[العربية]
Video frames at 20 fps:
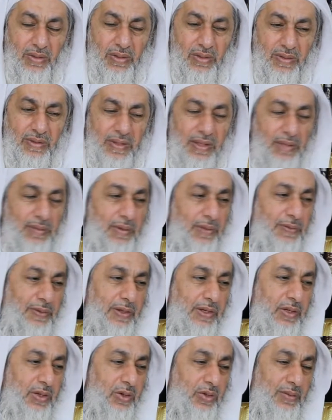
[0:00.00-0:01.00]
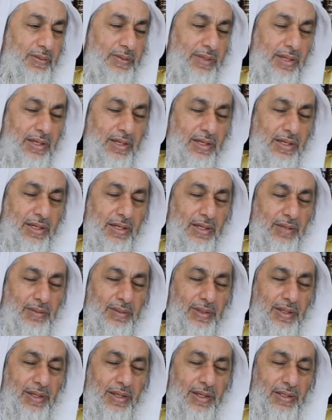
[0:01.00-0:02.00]
قد ذهب فريق من أهل
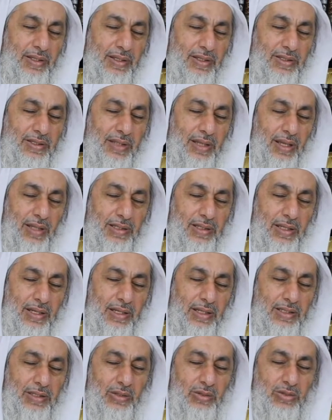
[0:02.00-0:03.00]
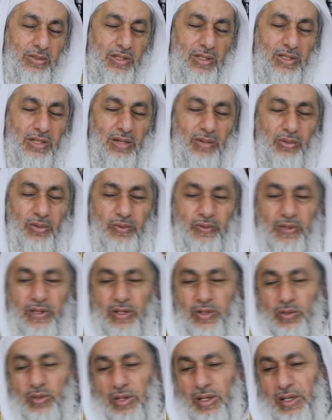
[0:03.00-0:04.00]
العلم إلى أن الساعة التي يستجاب
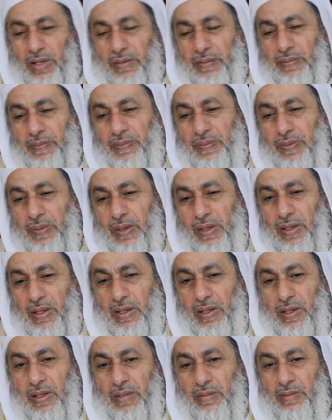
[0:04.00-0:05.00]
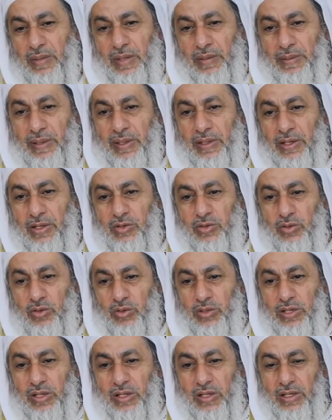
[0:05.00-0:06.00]
فيها الدعاء ما بين
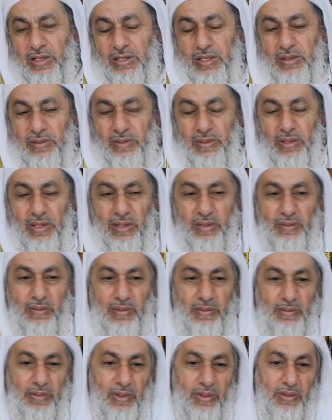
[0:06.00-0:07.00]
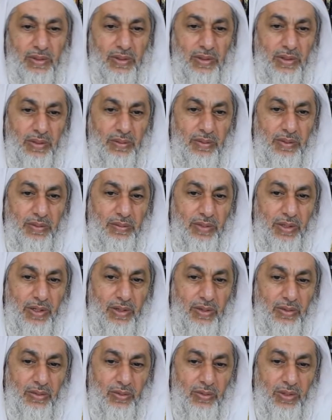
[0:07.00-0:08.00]
صعود الخطيب إلى المنبر,
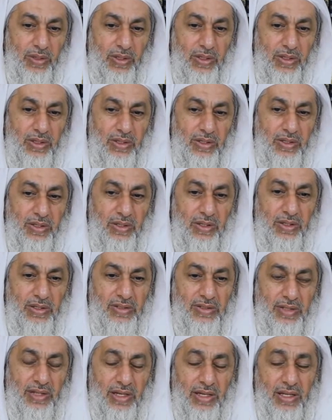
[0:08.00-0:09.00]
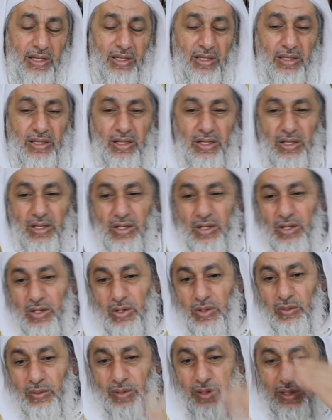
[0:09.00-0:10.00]
المنبر وانقضاء الصلاة
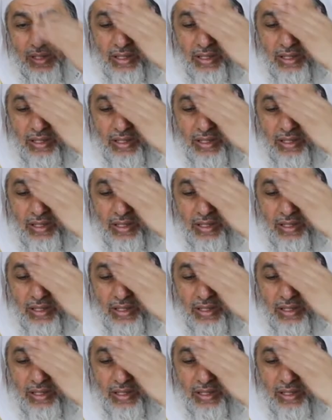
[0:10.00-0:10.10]
وإن